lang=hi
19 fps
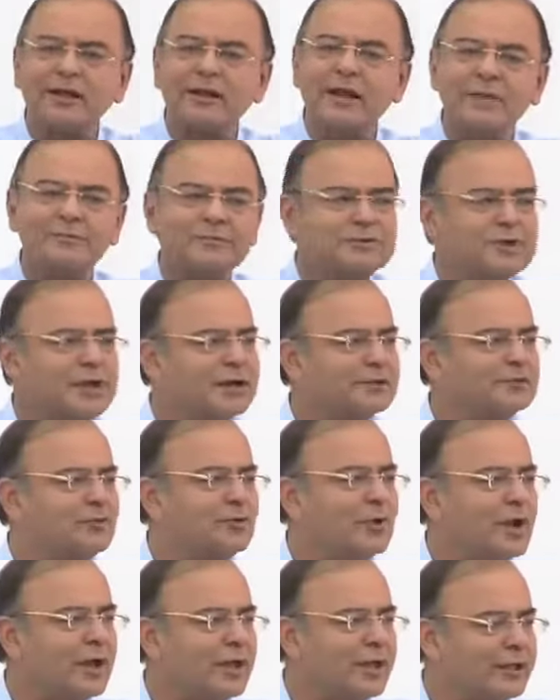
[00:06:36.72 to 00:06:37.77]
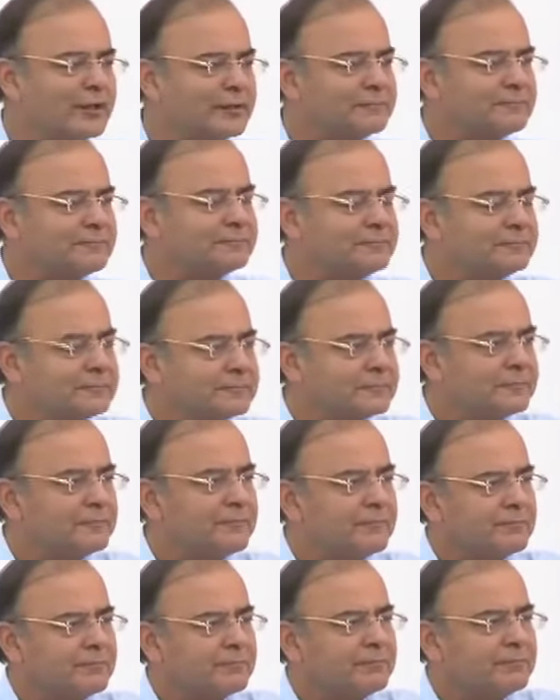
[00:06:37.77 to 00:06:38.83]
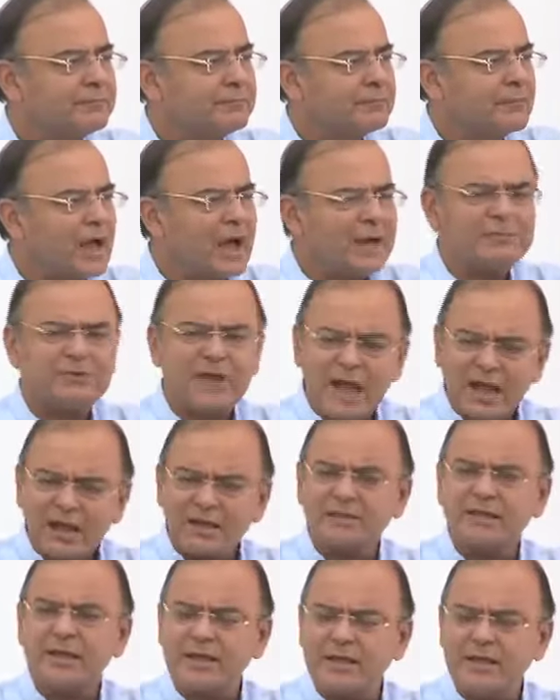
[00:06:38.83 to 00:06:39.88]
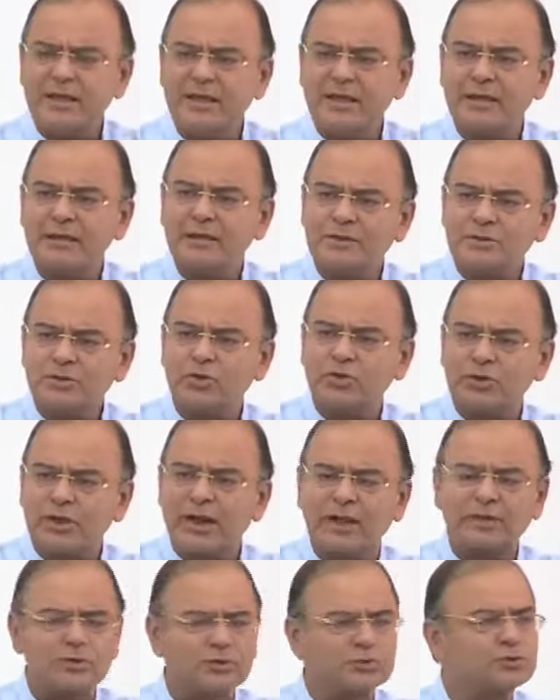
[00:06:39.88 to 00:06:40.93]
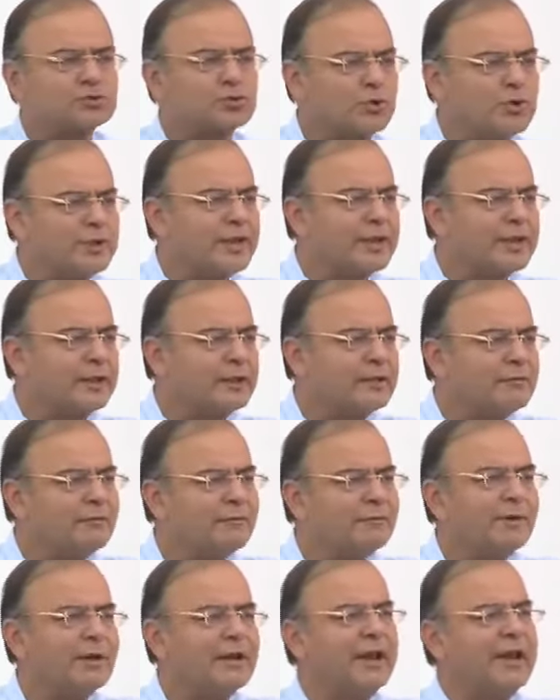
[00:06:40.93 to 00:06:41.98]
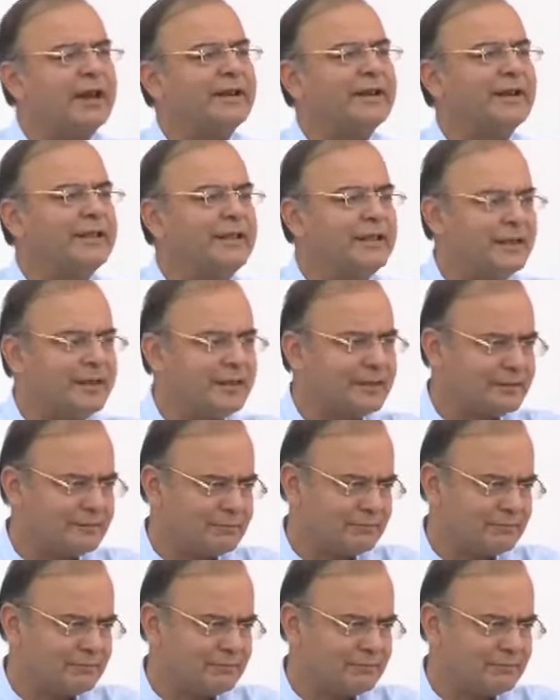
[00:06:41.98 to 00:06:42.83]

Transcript: के नाम से अधूरा है आप जाकर देखिए छोटे राज्यों तो छोड़िए रेल नहीं है